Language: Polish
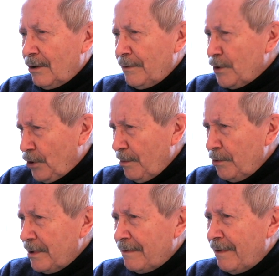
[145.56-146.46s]
No więc to
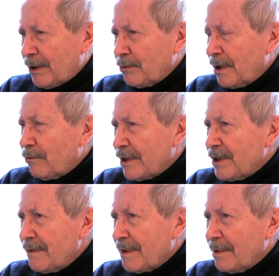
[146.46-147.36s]
były warunki
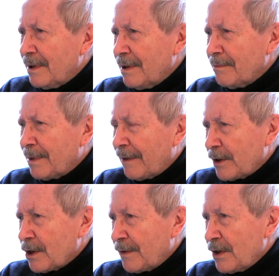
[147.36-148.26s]
właściwie
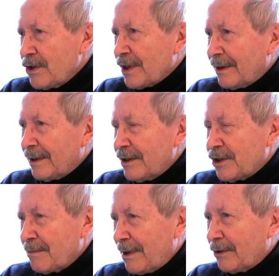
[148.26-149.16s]
prawie że więzienne.
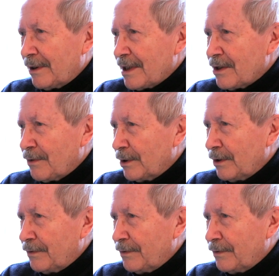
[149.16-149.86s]
Trzymano nas w ogóle